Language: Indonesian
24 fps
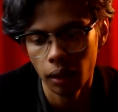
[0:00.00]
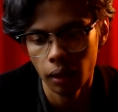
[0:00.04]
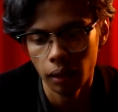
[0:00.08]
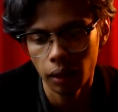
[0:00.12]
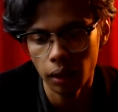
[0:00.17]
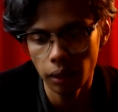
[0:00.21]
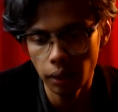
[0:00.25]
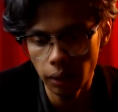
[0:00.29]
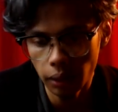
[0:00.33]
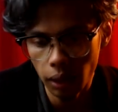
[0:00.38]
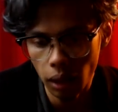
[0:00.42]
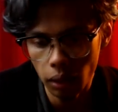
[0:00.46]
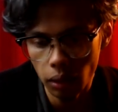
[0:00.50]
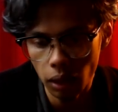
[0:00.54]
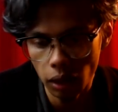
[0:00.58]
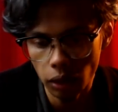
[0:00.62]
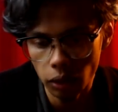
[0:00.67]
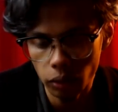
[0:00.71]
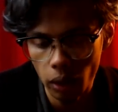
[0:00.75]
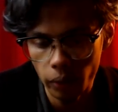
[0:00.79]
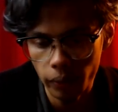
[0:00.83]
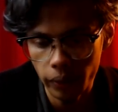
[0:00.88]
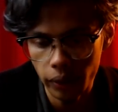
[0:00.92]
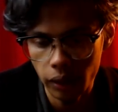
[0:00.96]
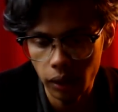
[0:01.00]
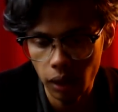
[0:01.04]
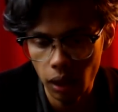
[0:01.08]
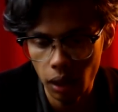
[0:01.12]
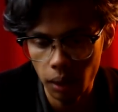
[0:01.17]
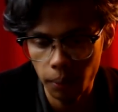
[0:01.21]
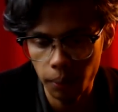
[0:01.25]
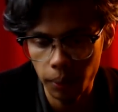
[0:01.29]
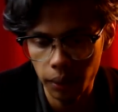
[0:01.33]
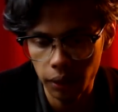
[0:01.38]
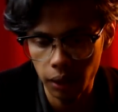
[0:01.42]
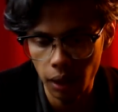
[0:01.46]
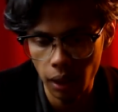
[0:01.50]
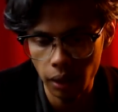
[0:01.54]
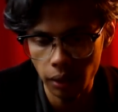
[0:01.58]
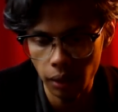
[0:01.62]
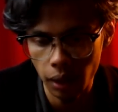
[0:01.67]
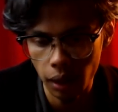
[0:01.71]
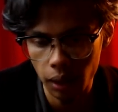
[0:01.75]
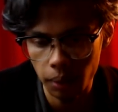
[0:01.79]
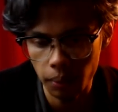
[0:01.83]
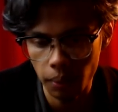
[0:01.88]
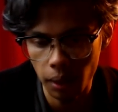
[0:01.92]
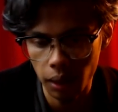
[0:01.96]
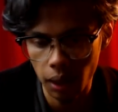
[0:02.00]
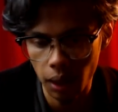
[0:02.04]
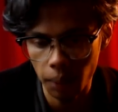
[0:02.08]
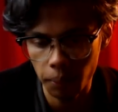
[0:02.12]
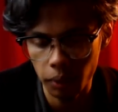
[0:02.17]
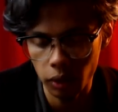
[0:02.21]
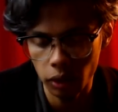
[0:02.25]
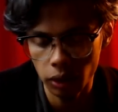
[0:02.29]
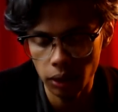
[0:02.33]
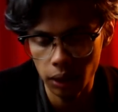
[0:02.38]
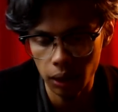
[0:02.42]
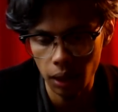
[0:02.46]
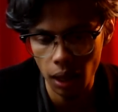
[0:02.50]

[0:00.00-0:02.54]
Ketika orang tua Widya bertanya kemana proyek